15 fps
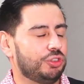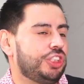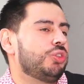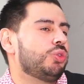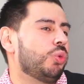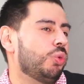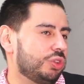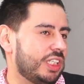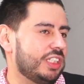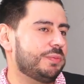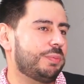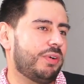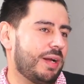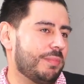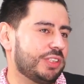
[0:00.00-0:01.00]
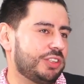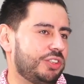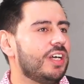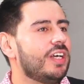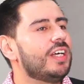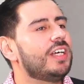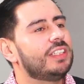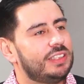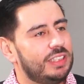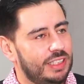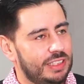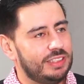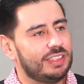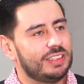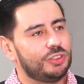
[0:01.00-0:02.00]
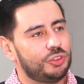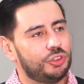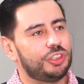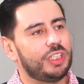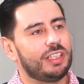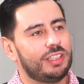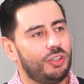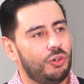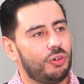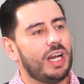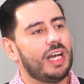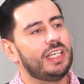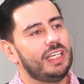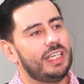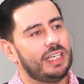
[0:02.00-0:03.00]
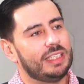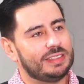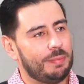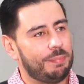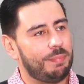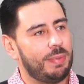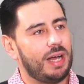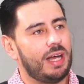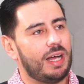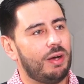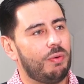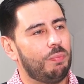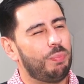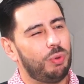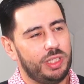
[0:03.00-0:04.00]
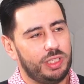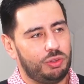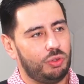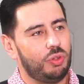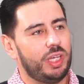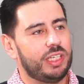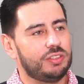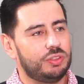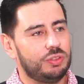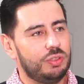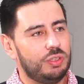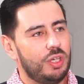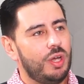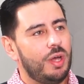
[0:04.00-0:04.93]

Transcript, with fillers: Si tú no sabes programación, sí necesitas asociarte con alguien que sepa un poquito de eso